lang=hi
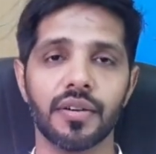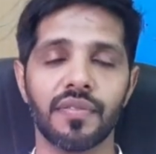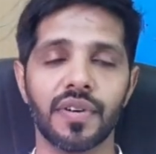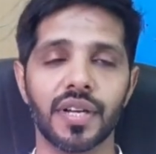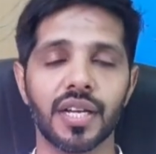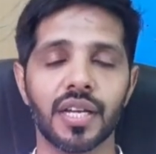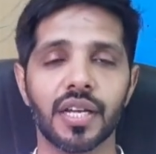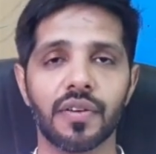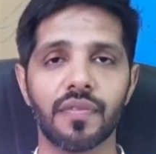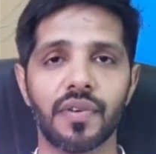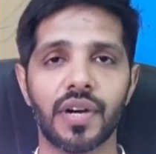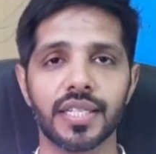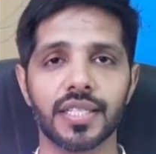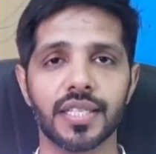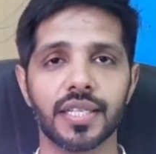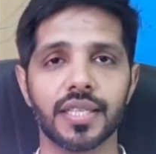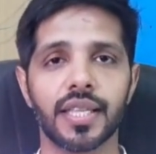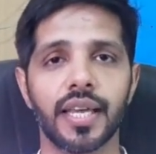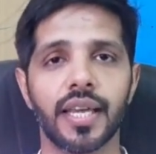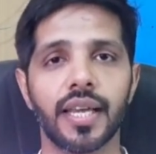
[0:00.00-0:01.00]
वर्क करवा
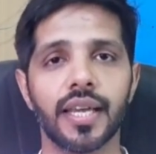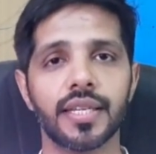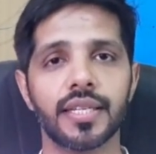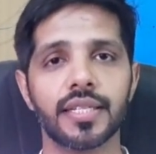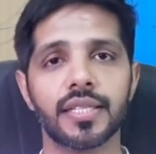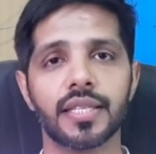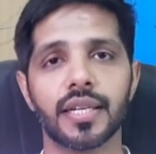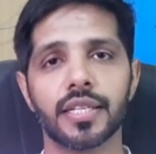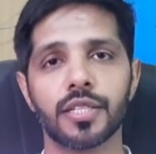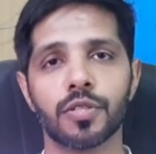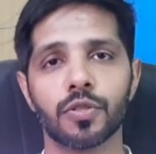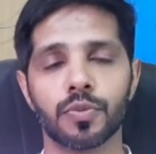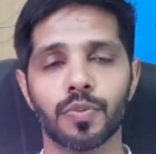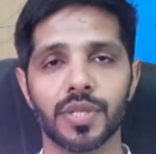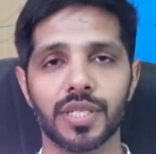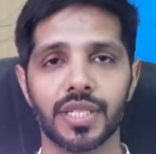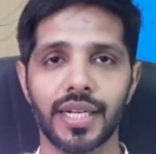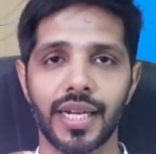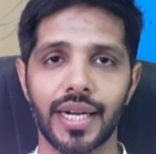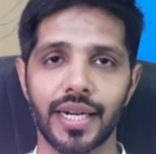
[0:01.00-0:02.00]
सकते हैं किस तरह से
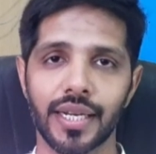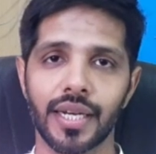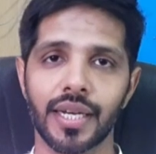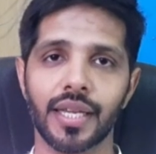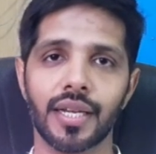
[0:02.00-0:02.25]
उसमें से डाटा